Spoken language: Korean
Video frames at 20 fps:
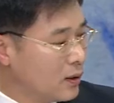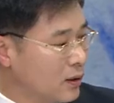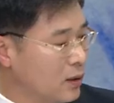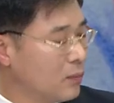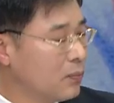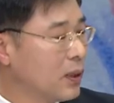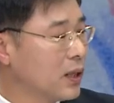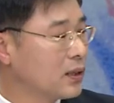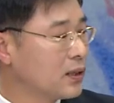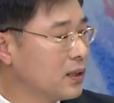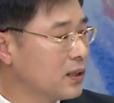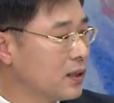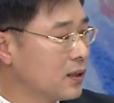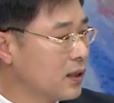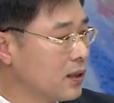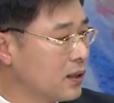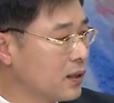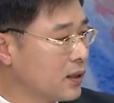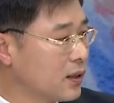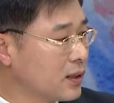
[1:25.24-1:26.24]
그 100년이
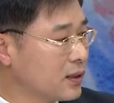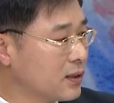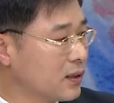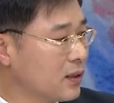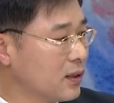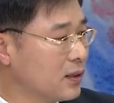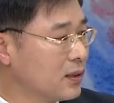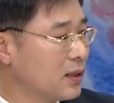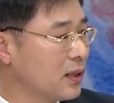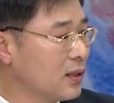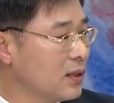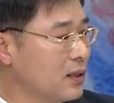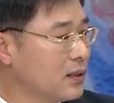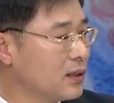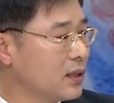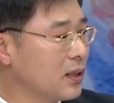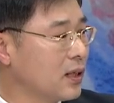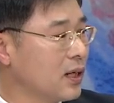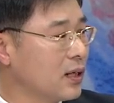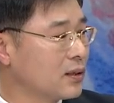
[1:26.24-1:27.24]
걸린 것을 이제
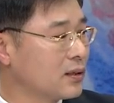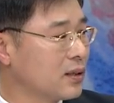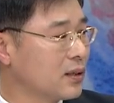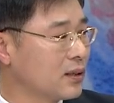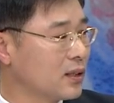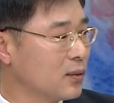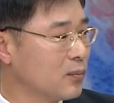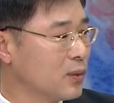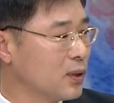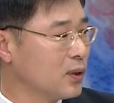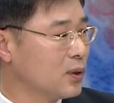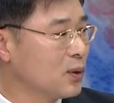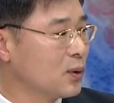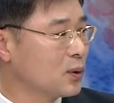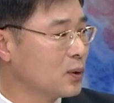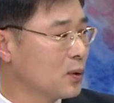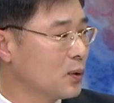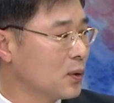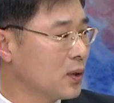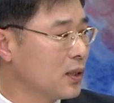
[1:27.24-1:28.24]
일제강점기
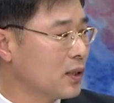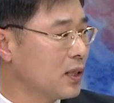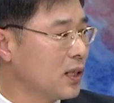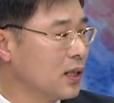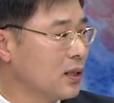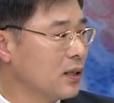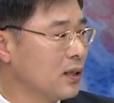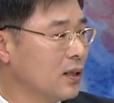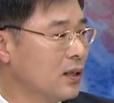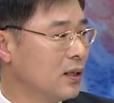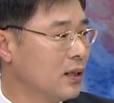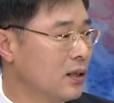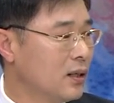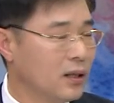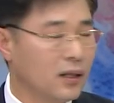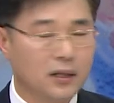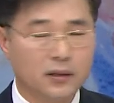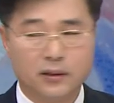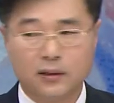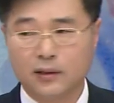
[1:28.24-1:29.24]
민족 종교에 대한
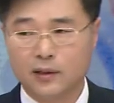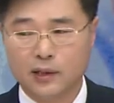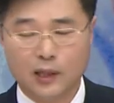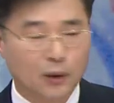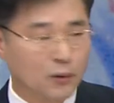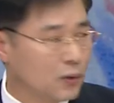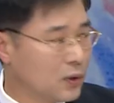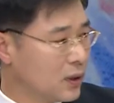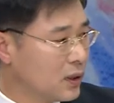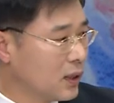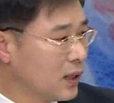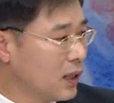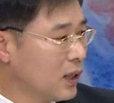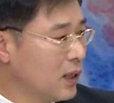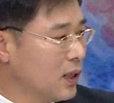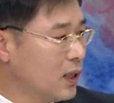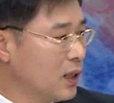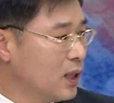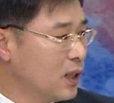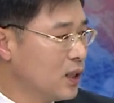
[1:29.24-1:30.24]
아, 저는 자꾸 이제
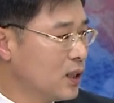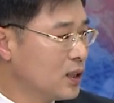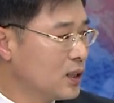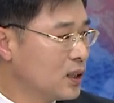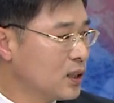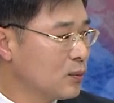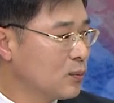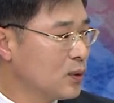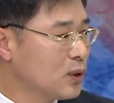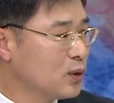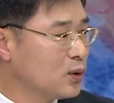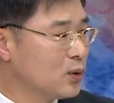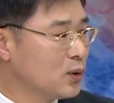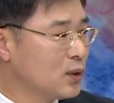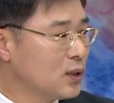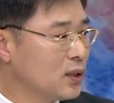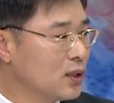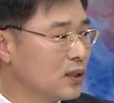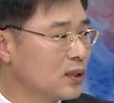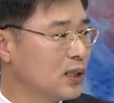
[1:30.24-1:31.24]

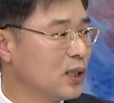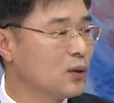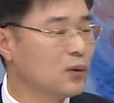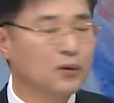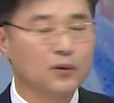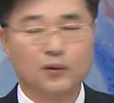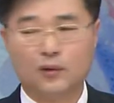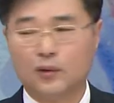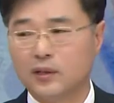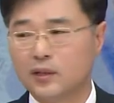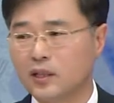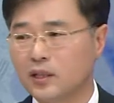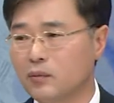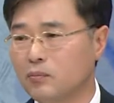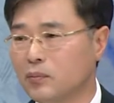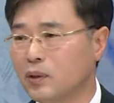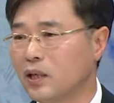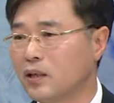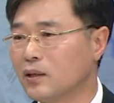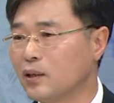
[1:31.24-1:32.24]
식민주의적
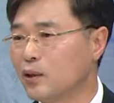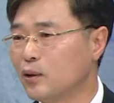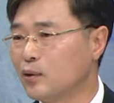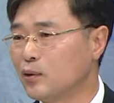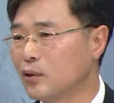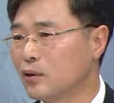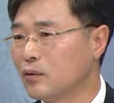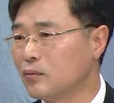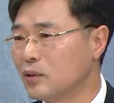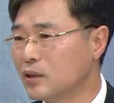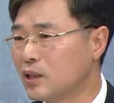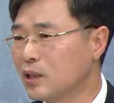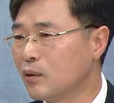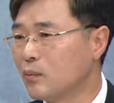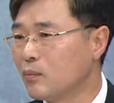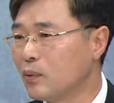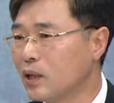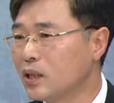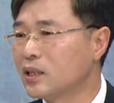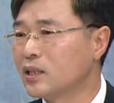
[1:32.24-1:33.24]
제국주의적인 편견을 조금
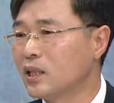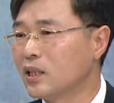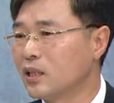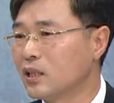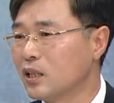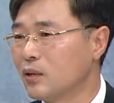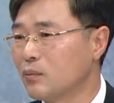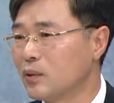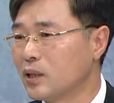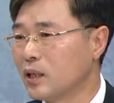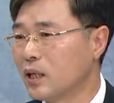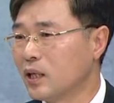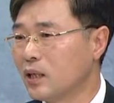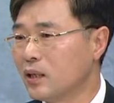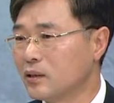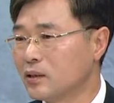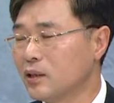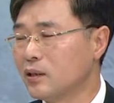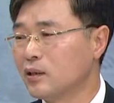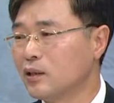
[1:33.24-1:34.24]
이제는 버리자는 겁니다.
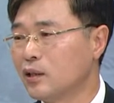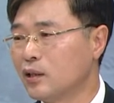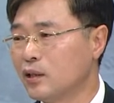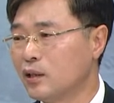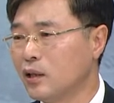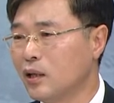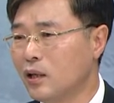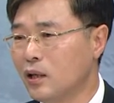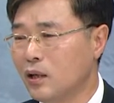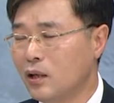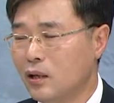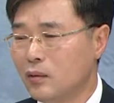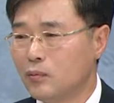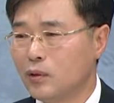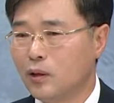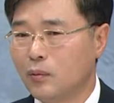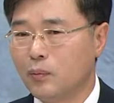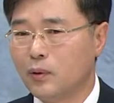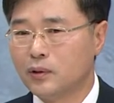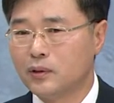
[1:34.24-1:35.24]
자, 이거는
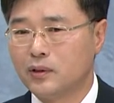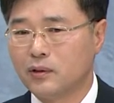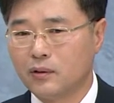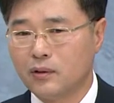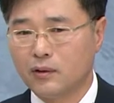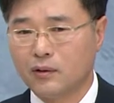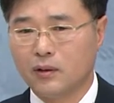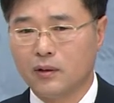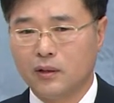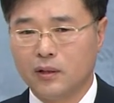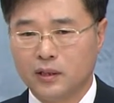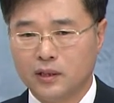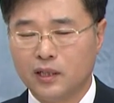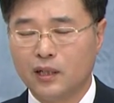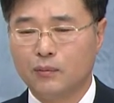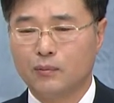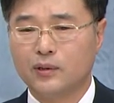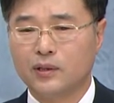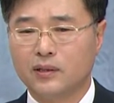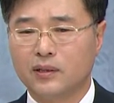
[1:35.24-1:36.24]
뭐 보천교를
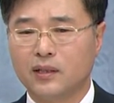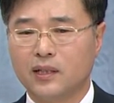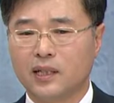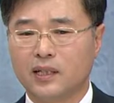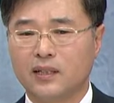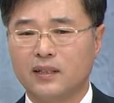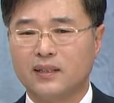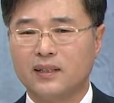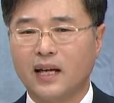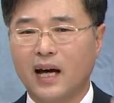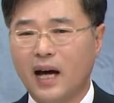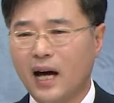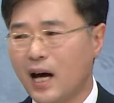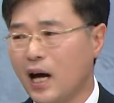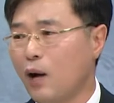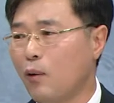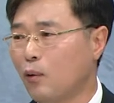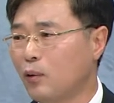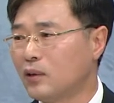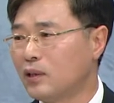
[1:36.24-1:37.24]
처음부터 끝까지
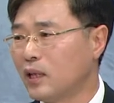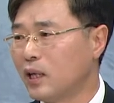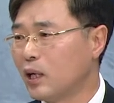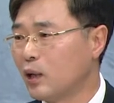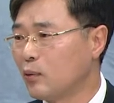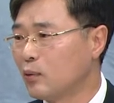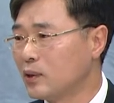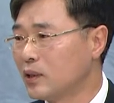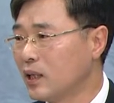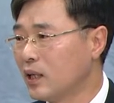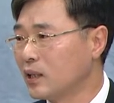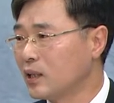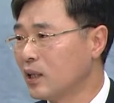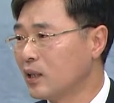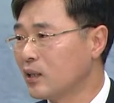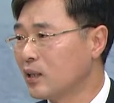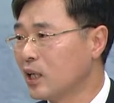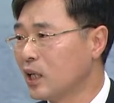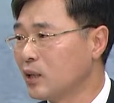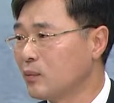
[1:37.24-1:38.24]
다 옳다라고
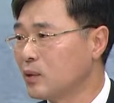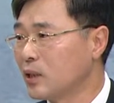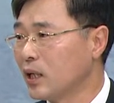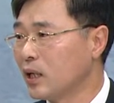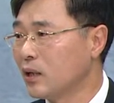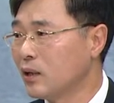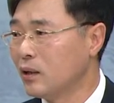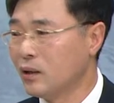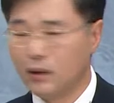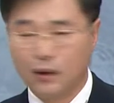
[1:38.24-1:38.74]
이야기하는 거 아닙니다.